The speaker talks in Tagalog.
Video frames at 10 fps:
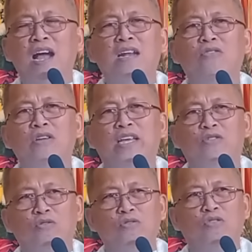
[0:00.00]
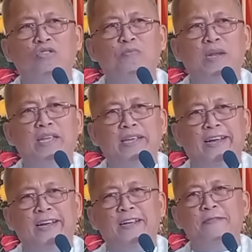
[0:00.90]
nganong gitugot man
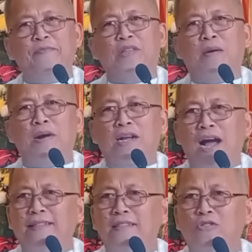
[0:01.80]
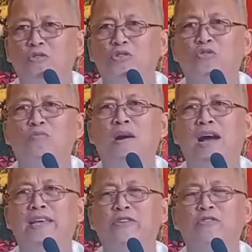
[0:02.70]
niya nga magantos og
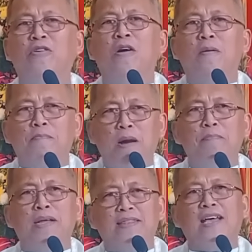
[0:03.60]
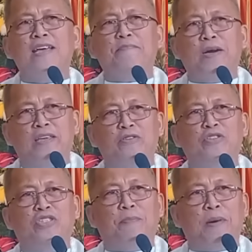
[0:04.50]
maayo mamatay
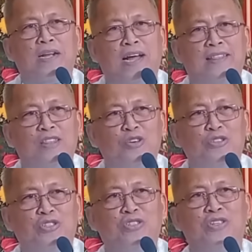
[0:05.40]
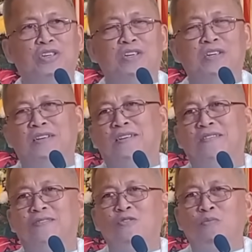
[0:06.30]
pagyod sa pagantos
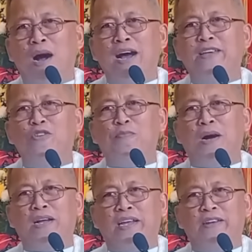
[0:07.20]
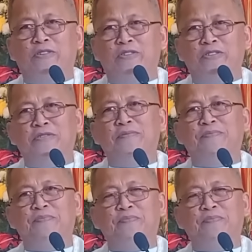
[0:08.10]
og maayo pa ang Ginoo.